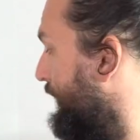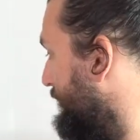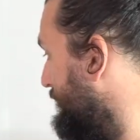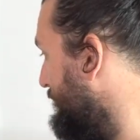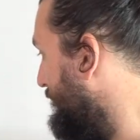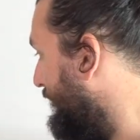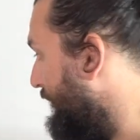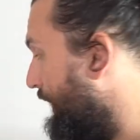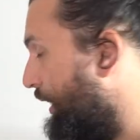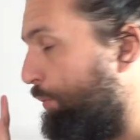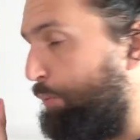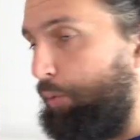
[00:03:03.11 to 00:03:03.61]

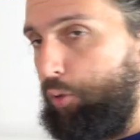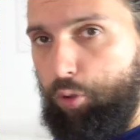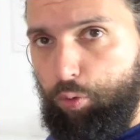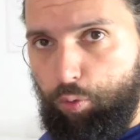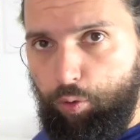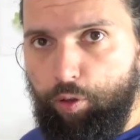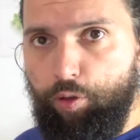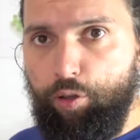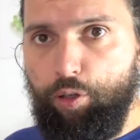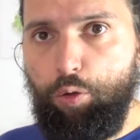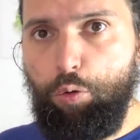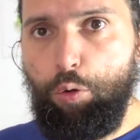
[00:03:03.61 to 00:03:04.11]
Die anderen
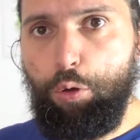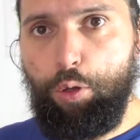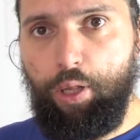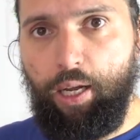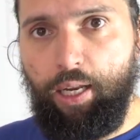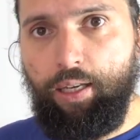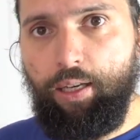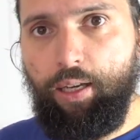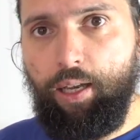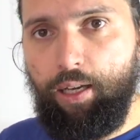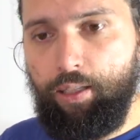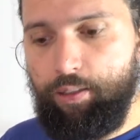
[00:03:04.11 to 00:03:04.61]
Motoren sind
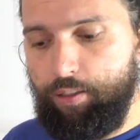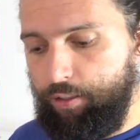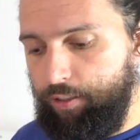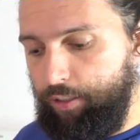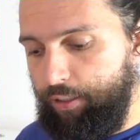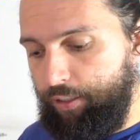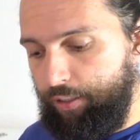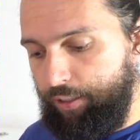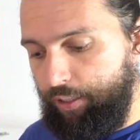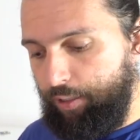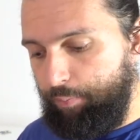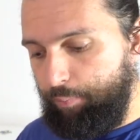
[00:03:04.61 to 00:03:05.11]
Standard,
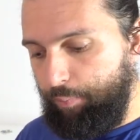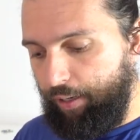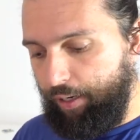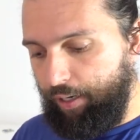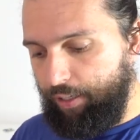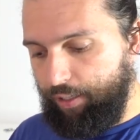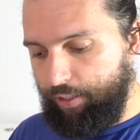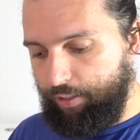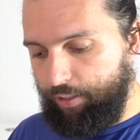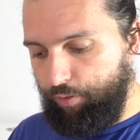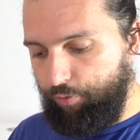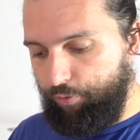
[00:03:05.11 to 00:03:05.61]
die kriegt man
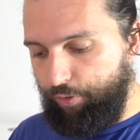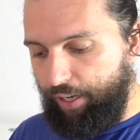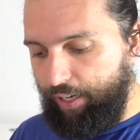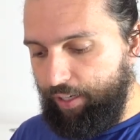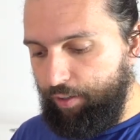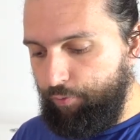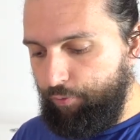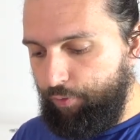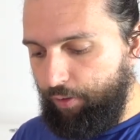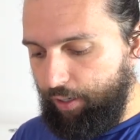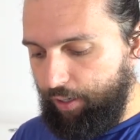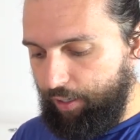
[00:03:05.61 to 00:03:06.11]
relativ
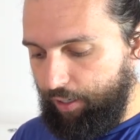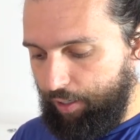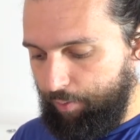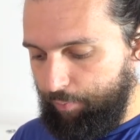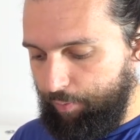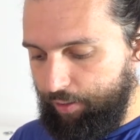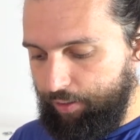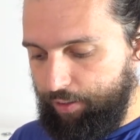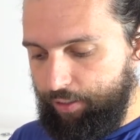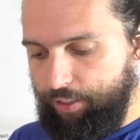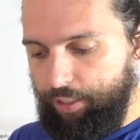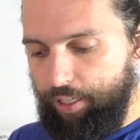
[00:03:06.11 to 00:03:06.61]
einfach,
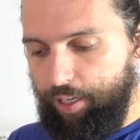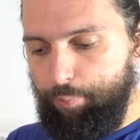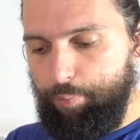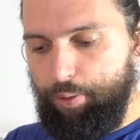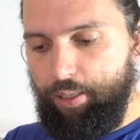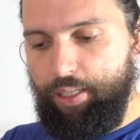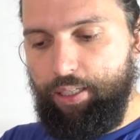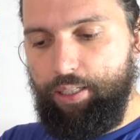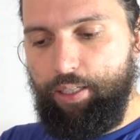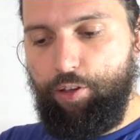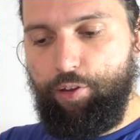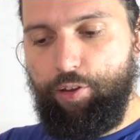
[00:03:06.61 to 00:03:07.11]
aber die haben
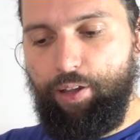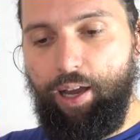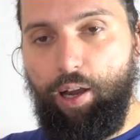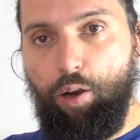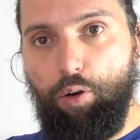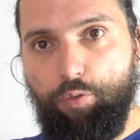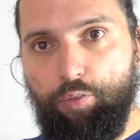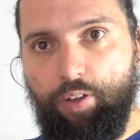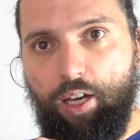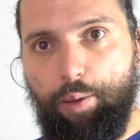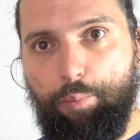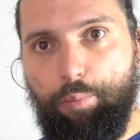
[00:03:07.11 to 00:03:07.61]
ja hier diese
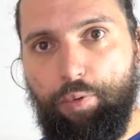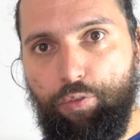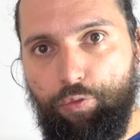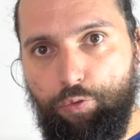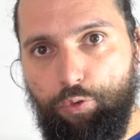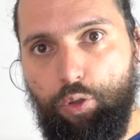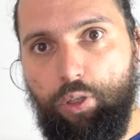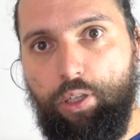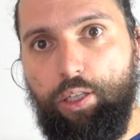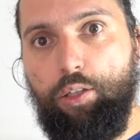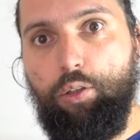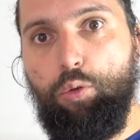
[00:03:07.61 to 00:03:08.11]
Aufnahme
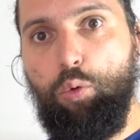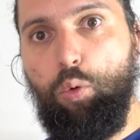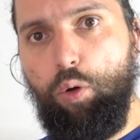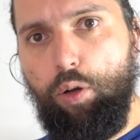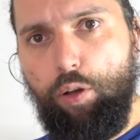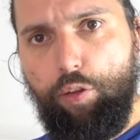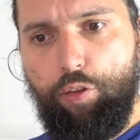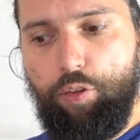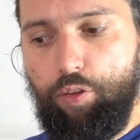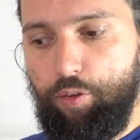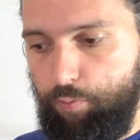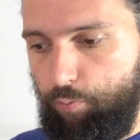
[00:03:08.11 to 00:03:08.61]
für die
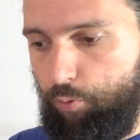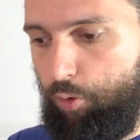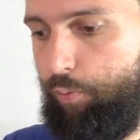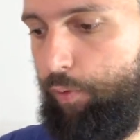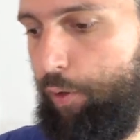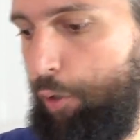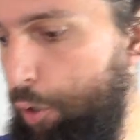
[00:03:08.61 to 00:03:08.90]
Tools, wo